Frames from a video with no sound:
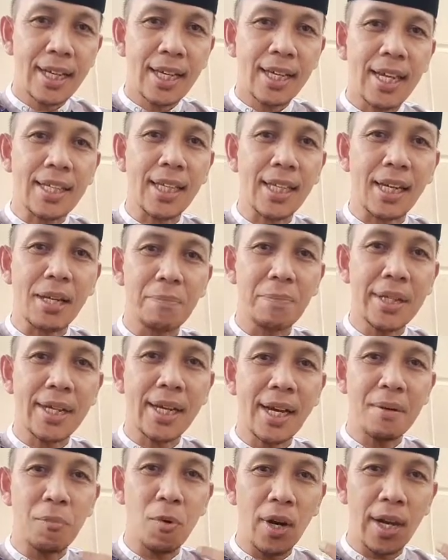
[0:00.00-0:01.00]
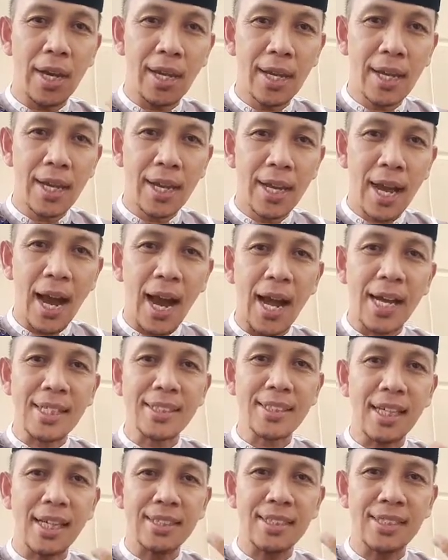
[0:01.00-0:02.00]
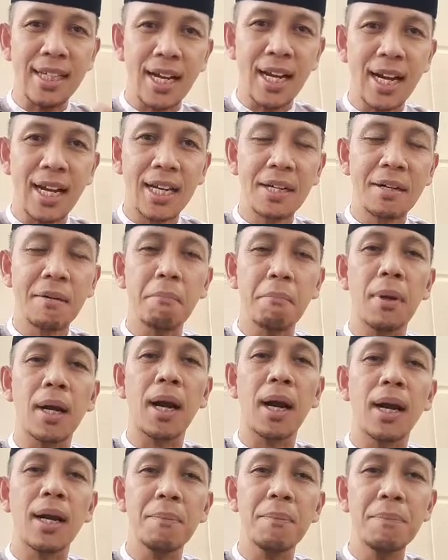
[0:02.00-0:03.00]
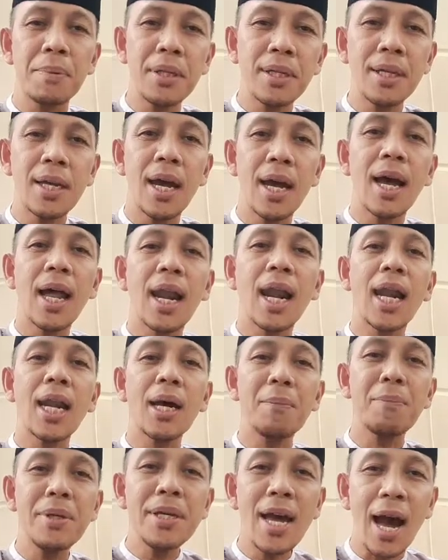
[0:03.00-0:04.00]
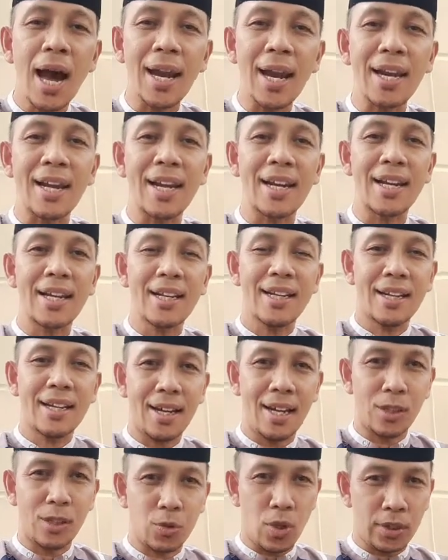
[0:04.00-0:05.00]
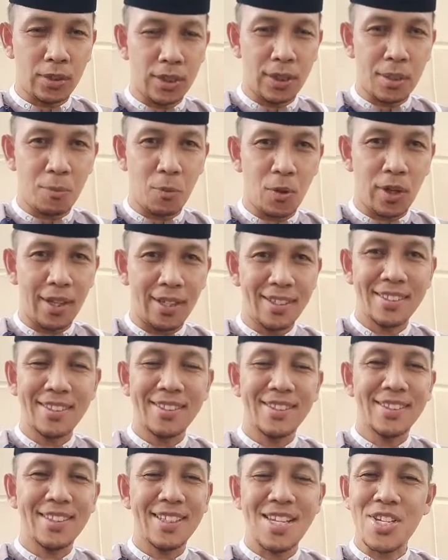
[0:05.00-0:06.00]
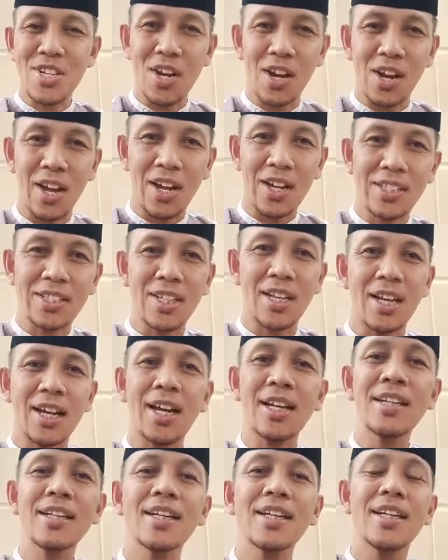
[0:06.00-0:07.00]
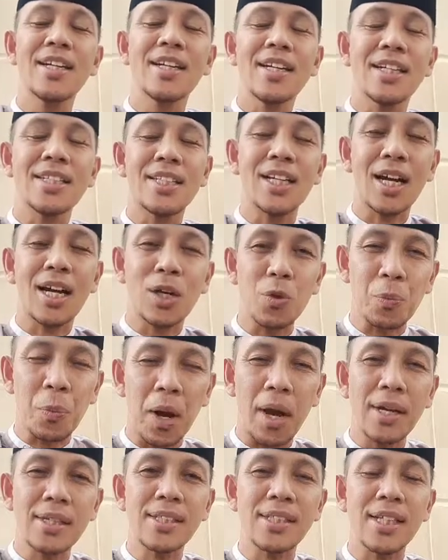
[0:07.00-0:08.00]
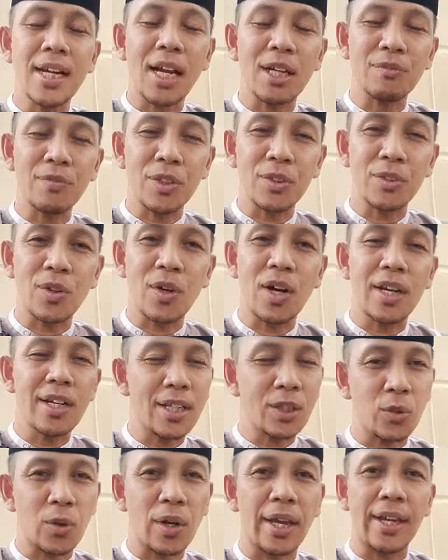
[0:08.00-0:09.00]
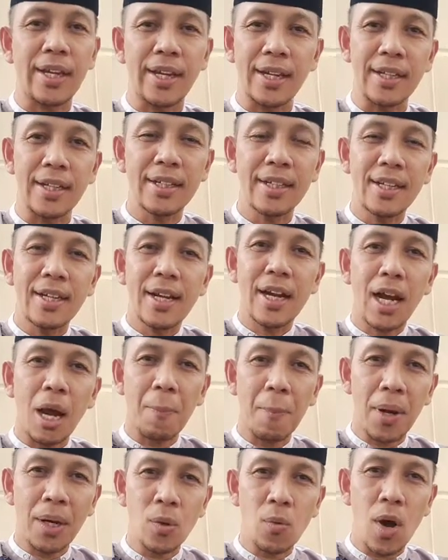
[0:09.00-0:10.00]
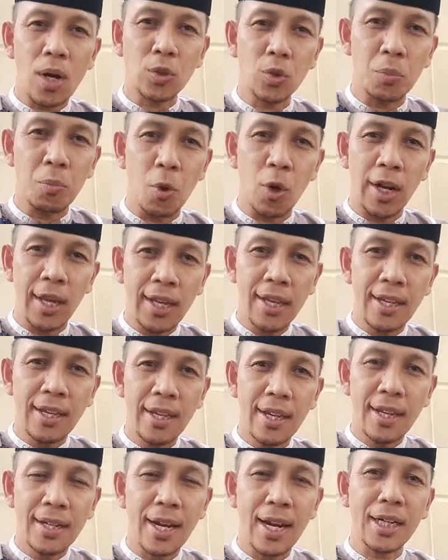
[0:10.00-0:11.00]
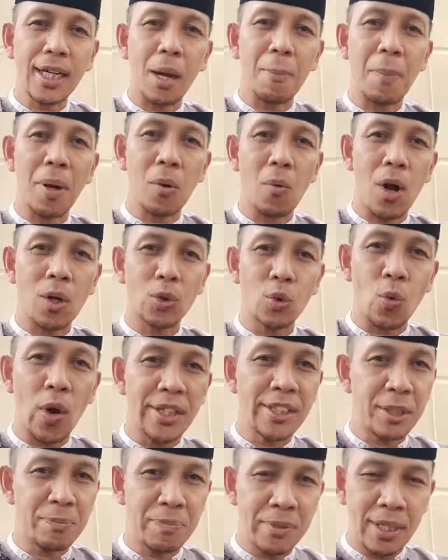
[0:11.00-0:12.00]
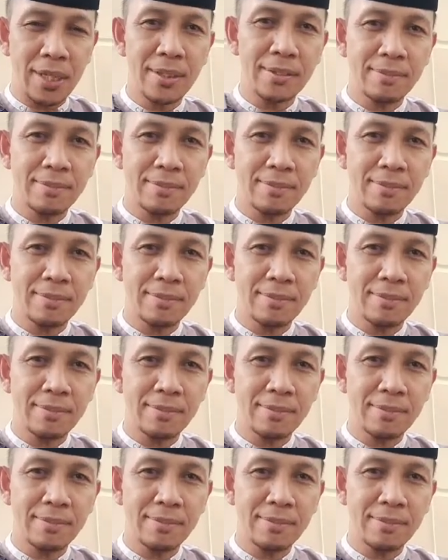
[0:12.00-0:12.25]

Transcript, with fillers: kita lebihkan boleh, asal jangan berlebih-lebihan. Nah itu yang tidak boleh. Insya Allah, silakan jangan lupa zakat fitrah ditunaikan. Kapan waktu boleh dan kapan waktu wajibnya?